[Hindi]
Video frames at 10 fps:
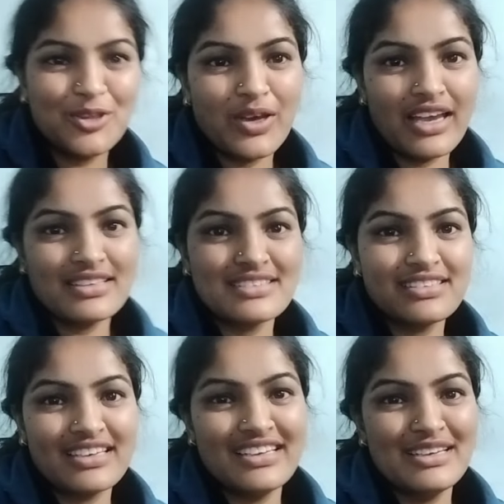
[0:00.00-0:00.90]
तो ऐसा
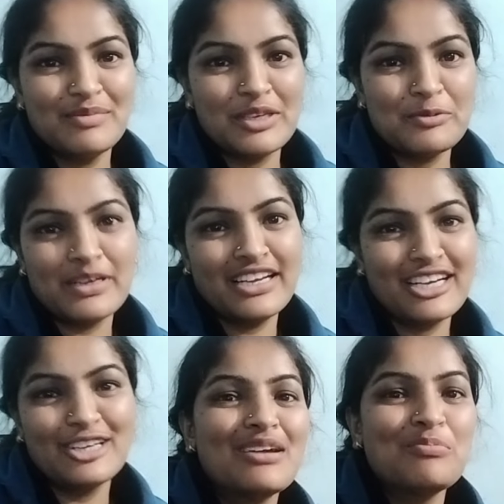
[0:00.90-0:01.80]
शरीर है मेरे बड्डा
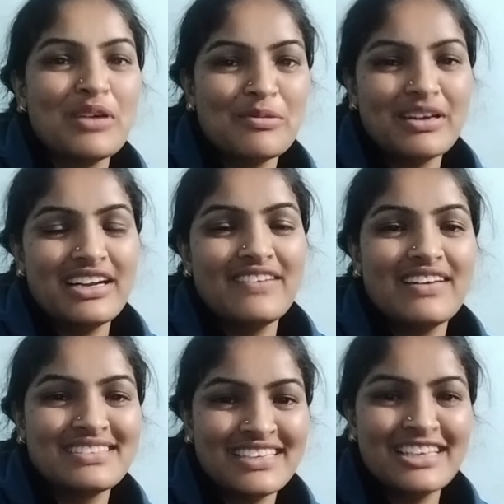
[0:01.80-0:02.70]
का मेरे बड्डा
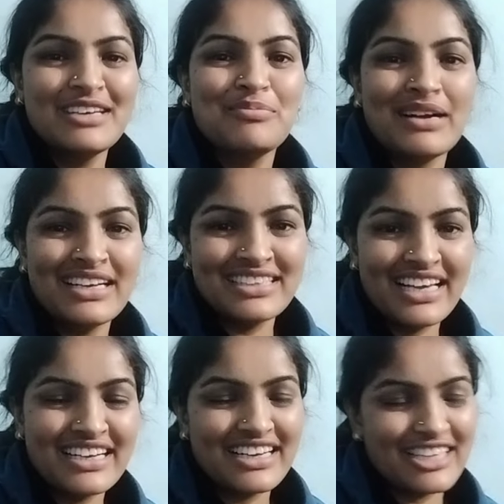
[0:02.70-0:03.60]
वैसे
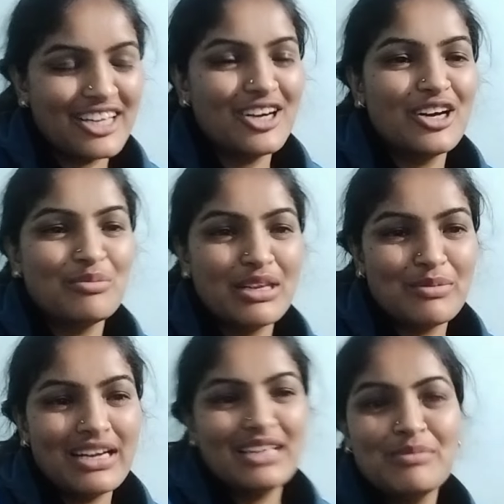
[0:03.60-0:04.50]
पंडिताई करते हैं और मेरी
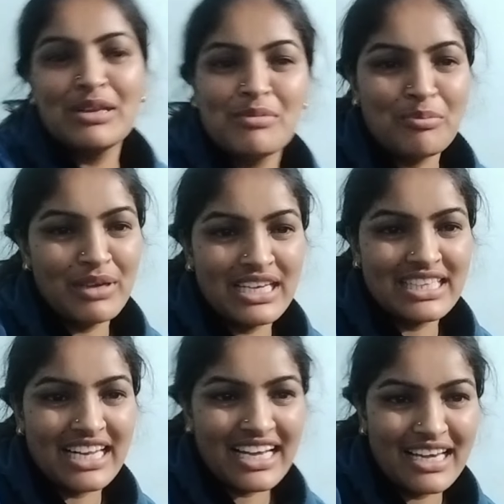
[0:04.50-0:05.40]
बड्डी मेरी मम्मी की
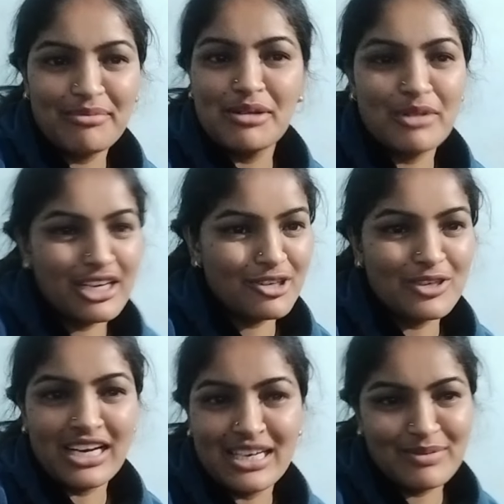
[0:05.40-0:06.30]
तरह है मेरे बड्डा को
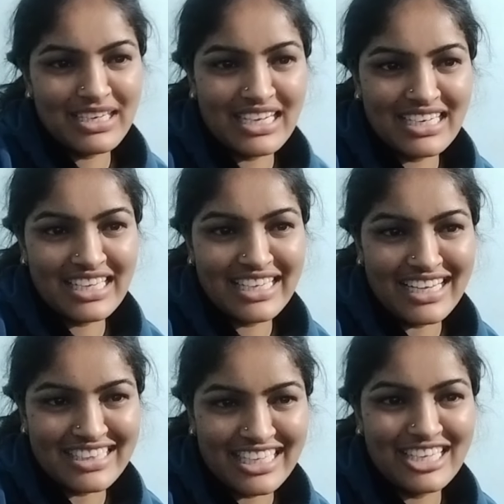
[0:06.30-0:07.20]
खाना बनाना नहीं
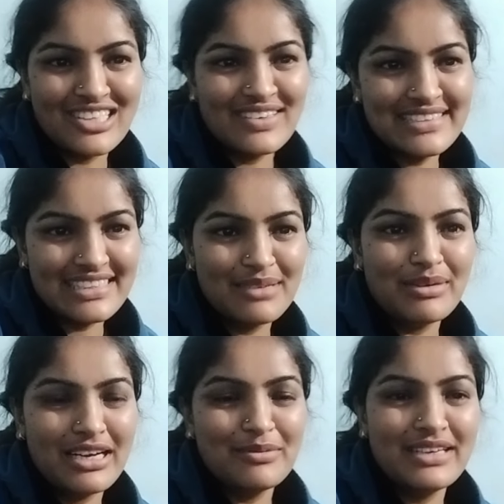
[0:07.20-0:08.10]
आता है तो इसलिए
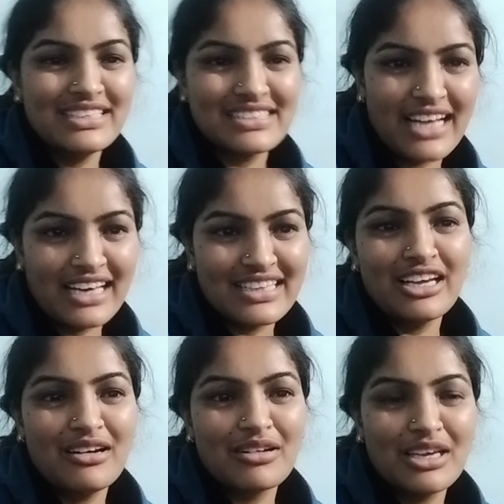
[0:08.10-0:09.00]
बड्डा बड्डी साथ
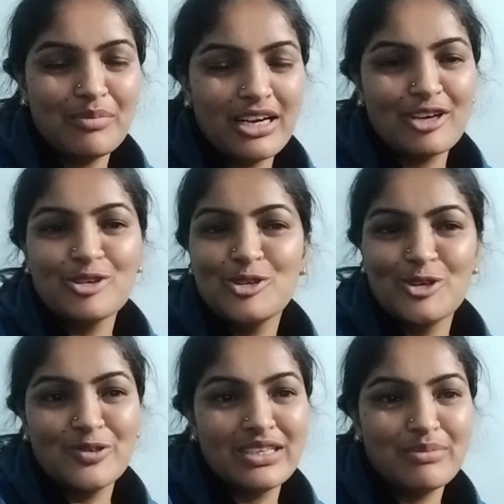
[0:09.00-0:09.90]
हैं कि बड्डा को
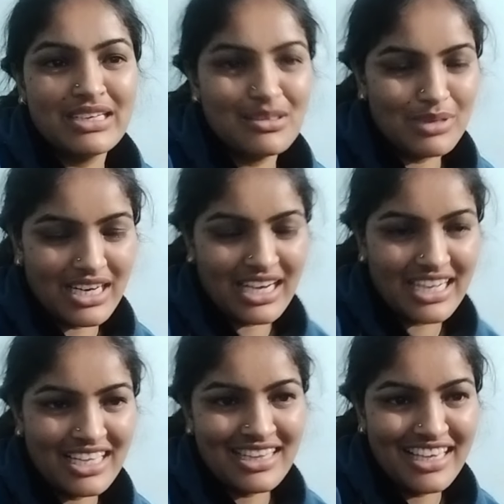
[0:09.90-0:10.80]
दो रोटी बड्डी बना
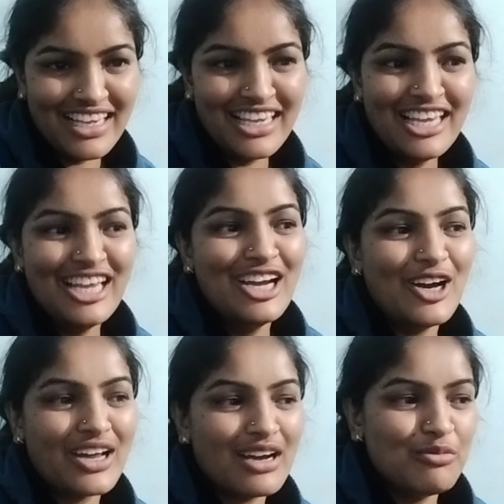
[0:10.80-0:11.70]
के दे
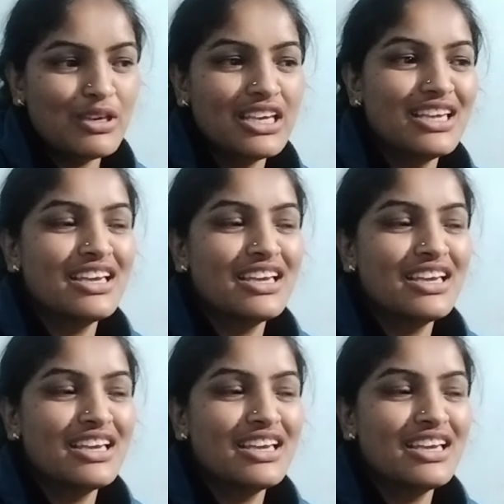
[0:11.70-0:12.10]
और अभी